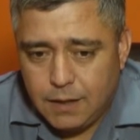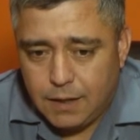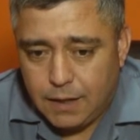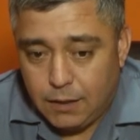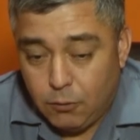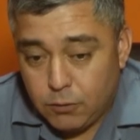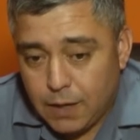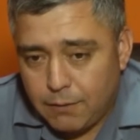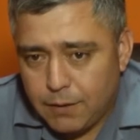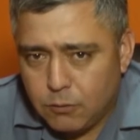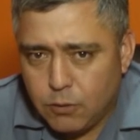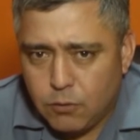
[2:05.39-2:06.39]
Eh, no
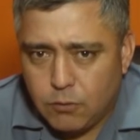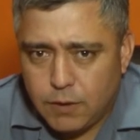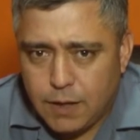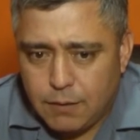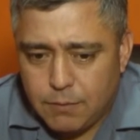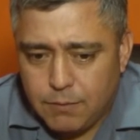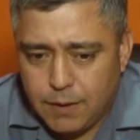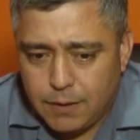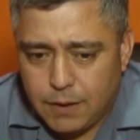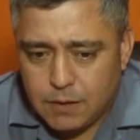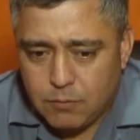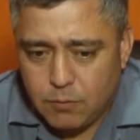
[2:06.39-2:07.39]
estaba el dueño de la
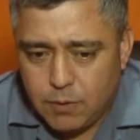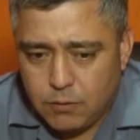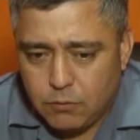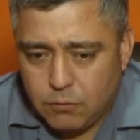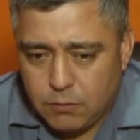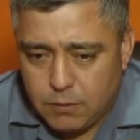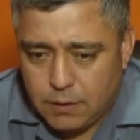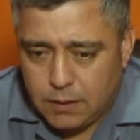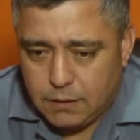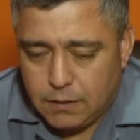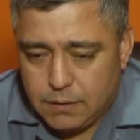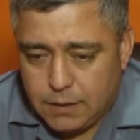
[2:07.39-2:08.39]
vivienda en ese momento
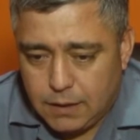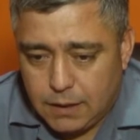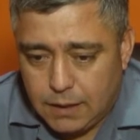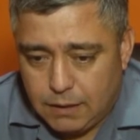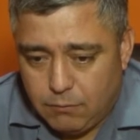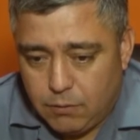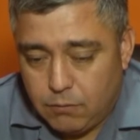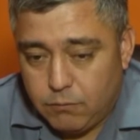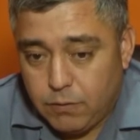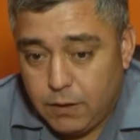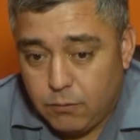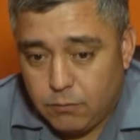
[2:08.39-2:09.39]
y dice que, bueno,
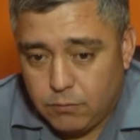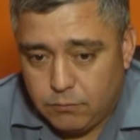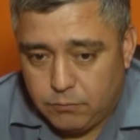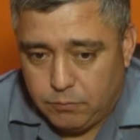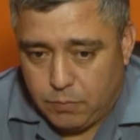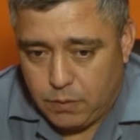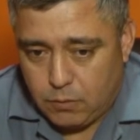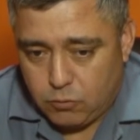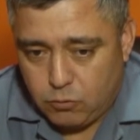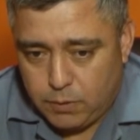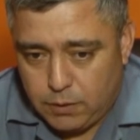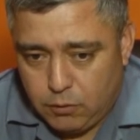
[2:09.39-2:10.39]
fueron
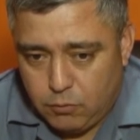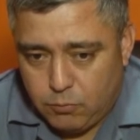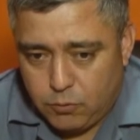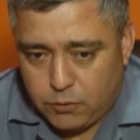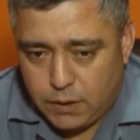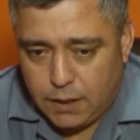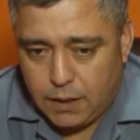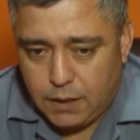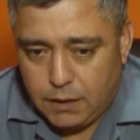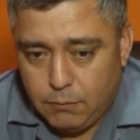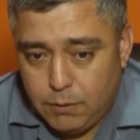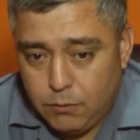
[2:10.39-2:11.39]
sorprendidos por tres
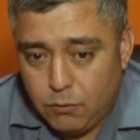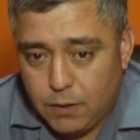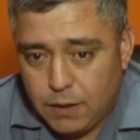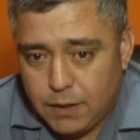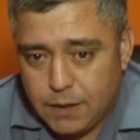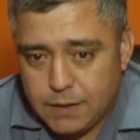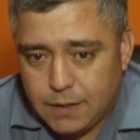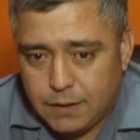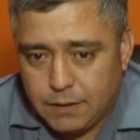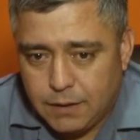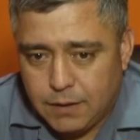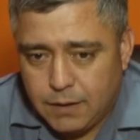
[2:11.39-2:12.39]
individuos que
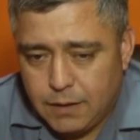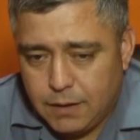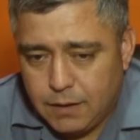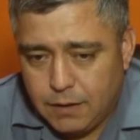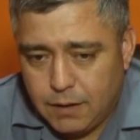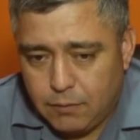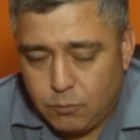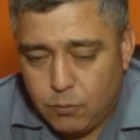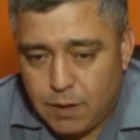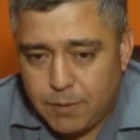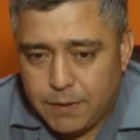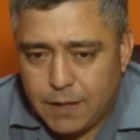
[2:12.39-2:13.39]
ingresan eh,
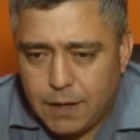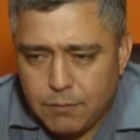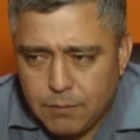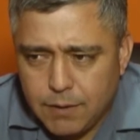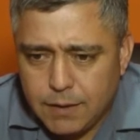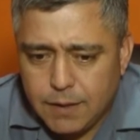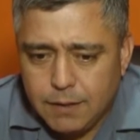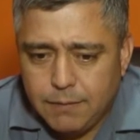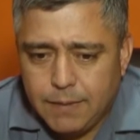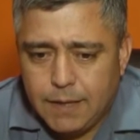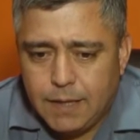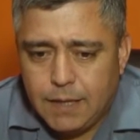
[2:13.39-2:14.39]
bruscamente a la vivienda.